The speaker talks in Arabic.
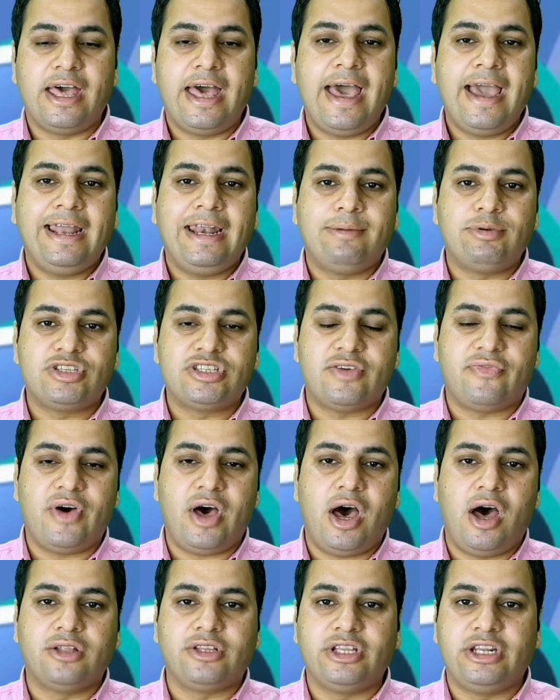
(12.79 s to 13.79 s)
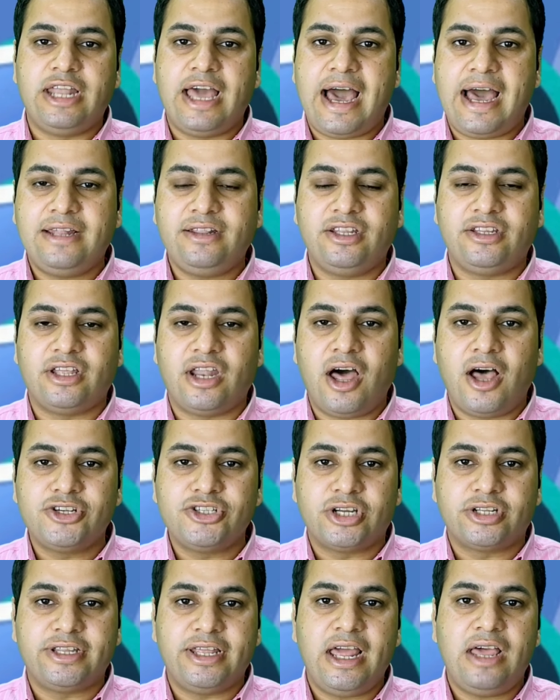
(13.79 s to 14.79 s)
أغلب الصفحات اللي عدت ال
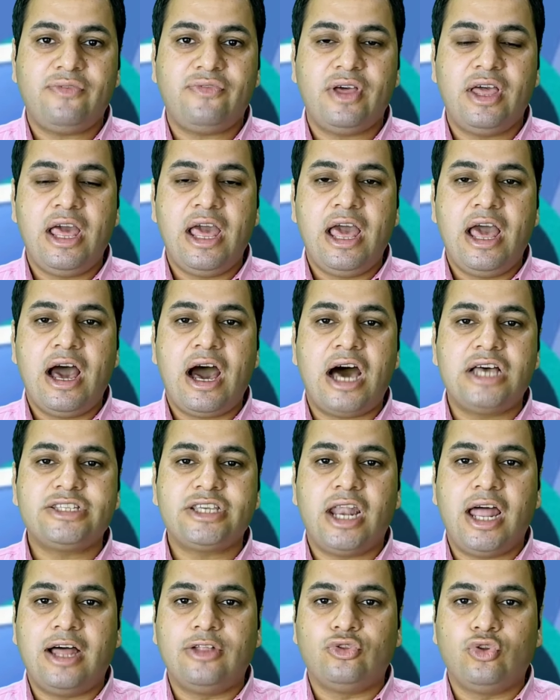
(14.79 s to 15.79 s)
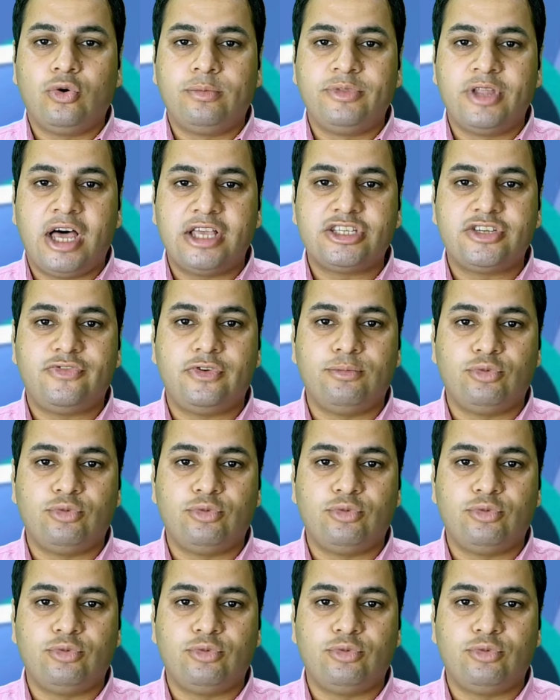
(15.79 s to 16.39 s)
10000 حصل عندهم نقص في